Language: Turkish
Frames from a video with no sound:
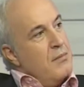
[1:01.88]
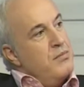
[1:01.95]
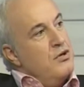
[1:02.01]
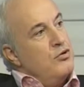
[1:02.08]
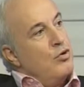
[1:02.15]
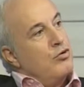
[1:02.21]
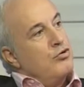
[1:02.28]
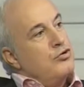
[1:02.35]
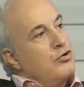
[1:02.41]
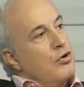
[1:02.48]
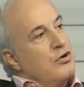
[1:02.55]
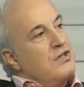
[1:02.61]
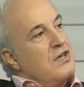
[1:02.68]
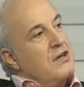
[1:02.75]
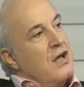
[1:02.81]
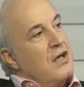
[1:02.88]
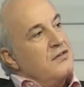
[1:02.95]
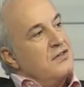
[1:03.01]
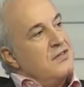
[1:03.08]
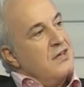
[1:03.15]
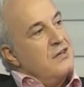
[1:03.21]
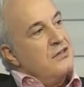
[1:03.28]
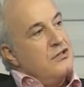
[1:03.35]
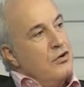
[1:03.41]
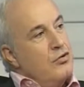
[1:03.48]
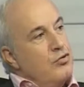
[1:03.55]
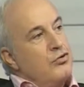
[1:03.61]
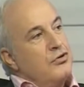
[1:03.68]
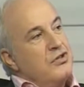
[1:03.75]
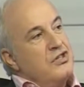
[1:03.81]
1996 senesinde
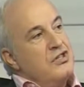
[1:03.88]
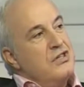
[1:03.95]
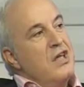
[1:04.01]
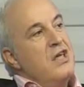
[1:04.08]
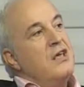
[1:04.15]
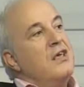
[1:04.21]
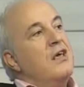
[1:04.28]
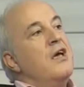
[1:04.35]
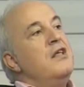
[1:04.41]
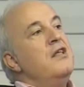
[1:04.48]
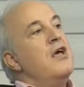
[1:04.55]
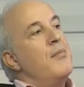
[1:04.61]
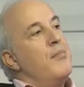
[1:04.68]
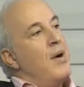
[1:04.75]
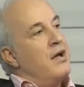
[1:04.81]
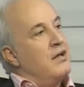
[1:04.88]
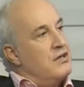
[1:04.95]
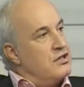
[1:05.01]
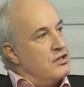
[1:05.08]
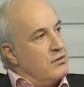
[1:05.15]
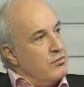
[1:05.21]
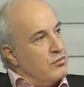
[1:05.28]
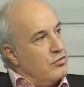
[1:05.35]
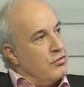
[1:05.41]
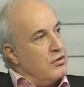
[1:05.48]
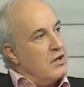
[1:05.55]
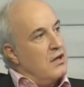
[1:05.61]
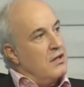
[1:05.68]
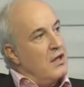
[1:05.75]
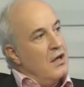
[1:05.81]
yurt dışında ilk yayını yapan kişiyim
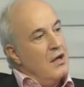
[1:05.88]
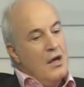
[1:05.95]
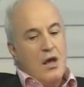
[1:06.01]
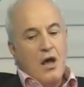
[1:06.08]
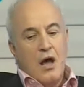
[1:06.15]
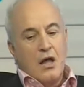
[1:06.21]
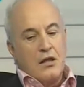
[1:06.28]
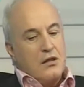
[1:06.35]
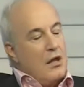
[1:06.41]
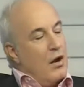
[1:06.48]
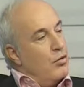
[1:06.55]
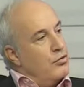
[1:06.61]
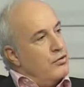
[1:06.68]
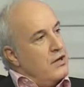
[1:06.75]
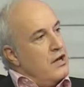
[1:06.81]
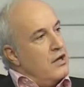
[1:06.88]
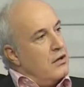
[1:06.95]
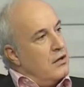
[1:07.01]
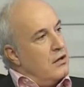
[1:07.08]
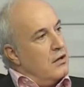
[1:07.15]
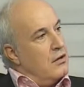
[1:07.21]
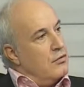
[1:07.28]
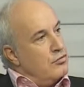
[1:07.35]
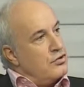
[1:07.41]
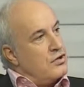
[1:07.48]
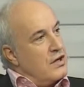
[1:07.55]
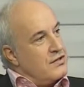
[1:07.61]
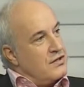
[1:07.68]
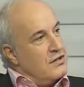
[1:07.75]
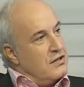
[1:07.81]
Türkiye'de. Hatta onun ilk e,
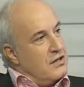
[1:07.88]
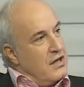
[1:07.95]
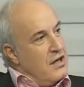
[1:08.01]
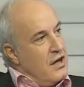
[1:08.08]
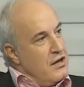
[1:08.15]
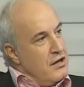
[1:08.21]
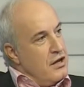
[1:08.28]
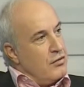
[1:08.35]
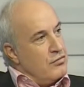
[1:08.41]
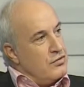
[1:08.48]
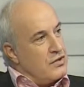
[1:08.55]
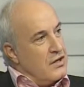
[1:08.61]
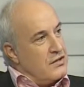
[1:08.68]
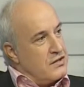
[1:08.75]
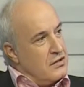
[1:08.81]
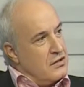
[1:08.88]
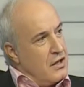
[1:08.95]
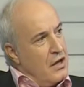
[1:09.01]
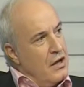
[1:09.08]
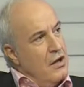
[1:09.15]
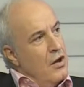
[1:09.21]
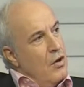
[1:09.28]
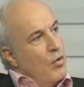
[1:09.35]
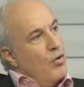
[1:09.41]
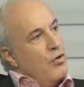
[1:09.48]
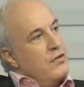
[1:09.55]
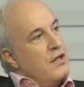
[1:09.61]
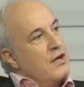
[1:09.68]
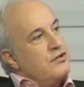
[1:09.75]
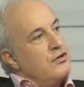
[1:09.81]
nüshasını da, yayın ilk nüshasını da
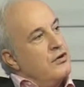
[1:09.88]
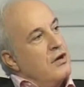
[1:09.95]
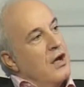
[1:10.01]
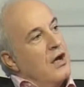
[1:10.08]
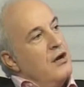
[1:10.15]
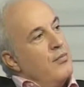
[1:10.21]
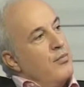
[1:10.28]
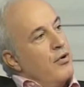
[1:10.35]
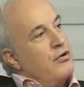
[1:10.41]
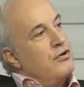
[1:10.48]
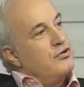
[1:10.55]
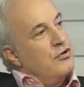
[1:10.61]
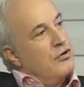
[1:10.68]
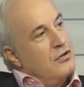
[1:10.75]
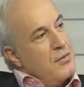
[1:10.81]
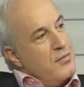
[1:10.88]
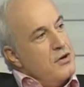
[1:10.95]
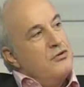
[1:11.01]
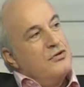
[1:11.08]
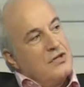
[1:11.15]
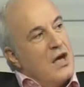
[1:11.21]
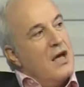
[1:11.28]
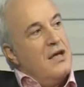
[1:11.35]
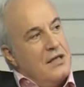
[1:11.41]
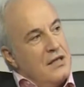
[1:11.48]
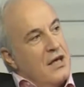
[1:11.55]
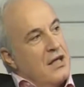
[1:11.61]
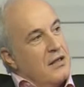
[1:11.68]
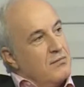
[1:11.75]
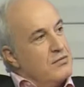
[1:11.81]
oyundan sonra Ali Poyrazoğlu'na bir nüsha
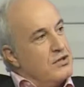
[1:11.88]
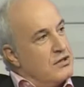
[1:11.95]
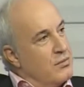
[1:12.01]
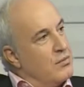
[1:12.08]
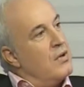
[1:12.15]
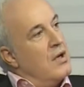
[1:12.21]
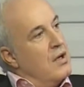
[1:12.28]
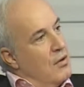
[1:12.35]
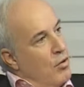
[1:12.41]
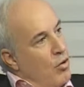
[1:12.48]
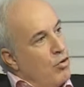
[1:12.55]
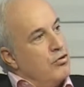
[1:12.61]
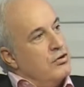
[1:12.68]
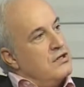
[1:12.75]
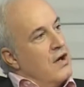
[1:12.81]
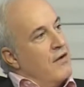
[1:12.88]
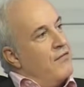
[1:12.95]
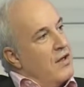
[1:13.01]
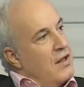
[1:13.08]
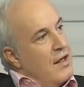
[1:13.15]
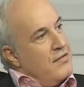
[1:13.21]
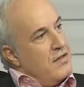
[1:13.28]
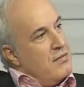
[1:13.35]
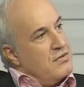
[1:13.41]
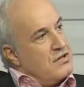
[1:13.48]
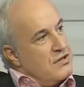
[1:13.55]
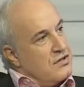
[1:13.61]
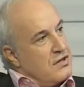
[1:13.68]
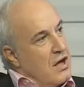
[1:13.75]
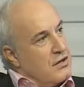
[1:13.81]
hediye etmiştim. Okuyacağım falan
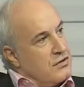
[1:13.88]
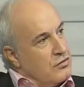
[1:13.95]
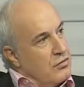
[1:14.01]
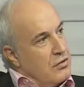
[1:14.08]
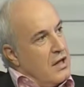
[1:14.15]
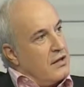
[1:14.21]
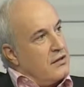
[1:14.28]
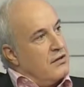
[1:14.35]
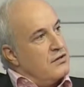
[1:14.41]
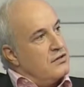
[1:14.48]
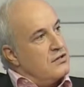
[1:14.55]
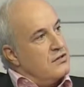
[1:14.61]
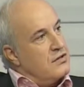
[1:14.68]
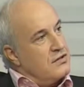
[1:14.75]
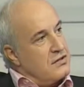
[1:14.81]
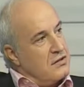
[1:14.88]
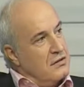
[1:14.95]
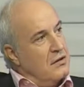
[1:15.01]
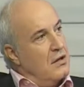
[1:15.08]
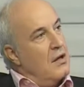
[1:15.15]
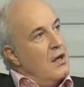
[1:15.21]
demişti sağ olsun kulakları çınlasın.